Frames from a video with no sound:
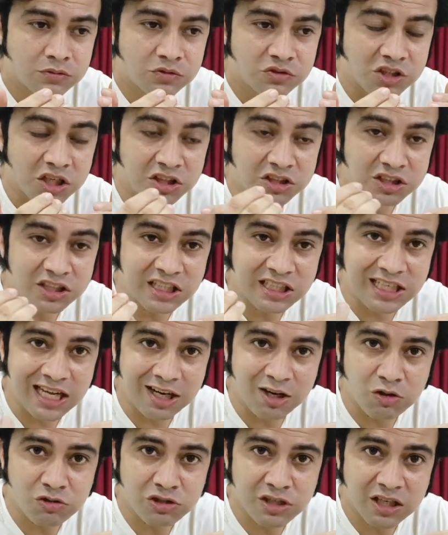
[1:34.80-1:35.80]
इतने
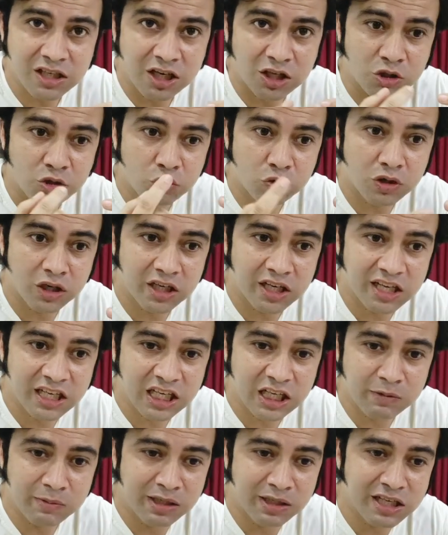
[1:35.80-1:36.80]
डायलॉग से कट टू कट एक
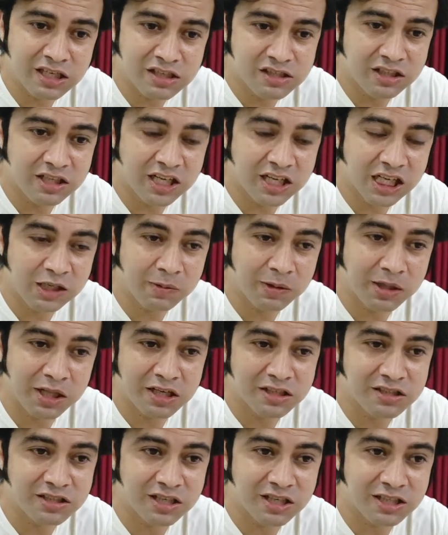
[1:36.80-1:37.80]
के बाद एक सीन एक के बाद एक
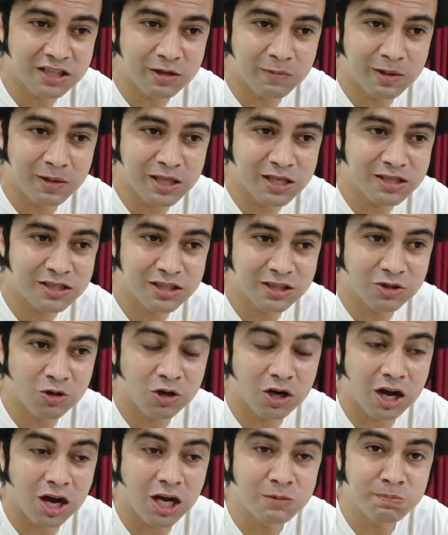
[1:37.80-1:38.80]
सीन एक के बाद एक सीन और
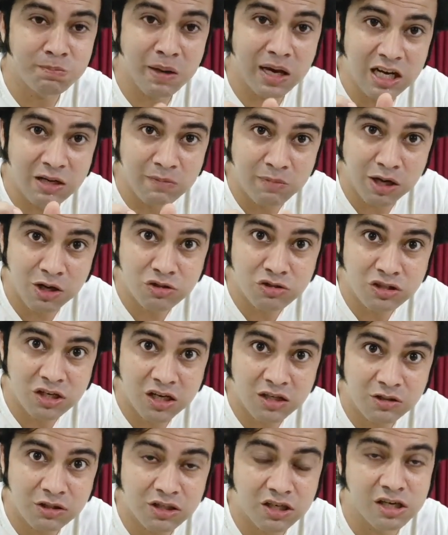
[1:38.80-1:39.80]
आज पहली बार उसका
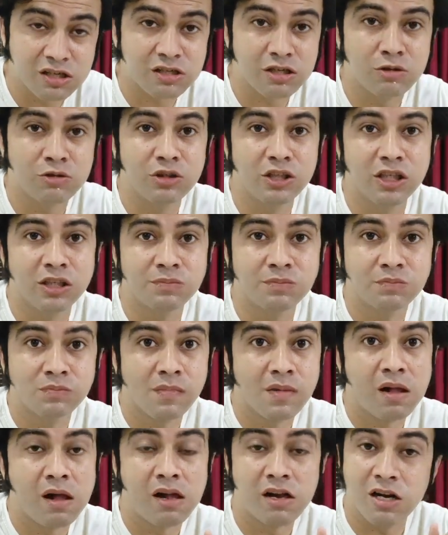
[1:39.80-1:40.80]
रिहर्सल हुई है
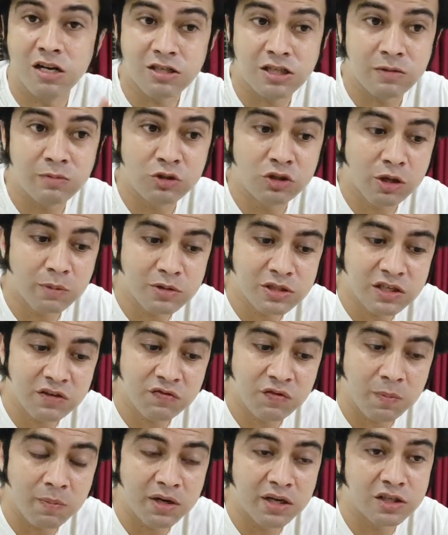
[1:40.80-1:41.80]
रिहर्सल भी नहीं अभी सिर्फ
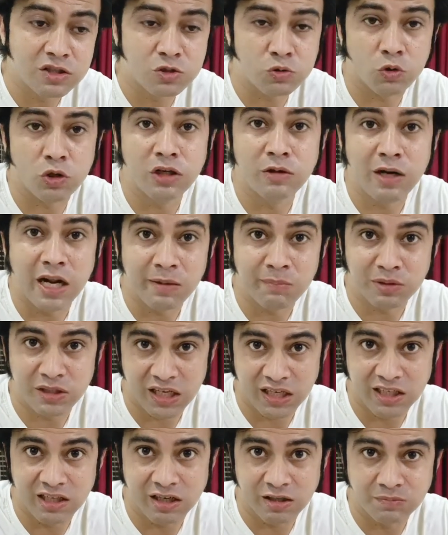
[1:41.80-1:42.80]
हमें स्टोरी लाइन
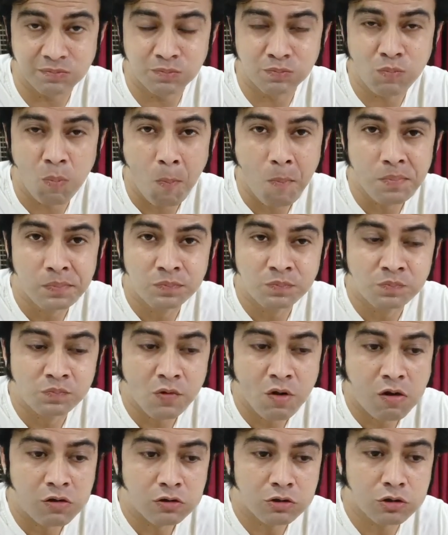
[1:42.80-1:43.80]
बताई है
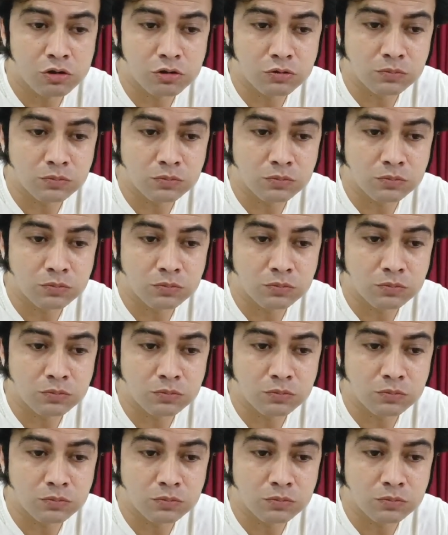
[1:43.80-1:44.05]
तो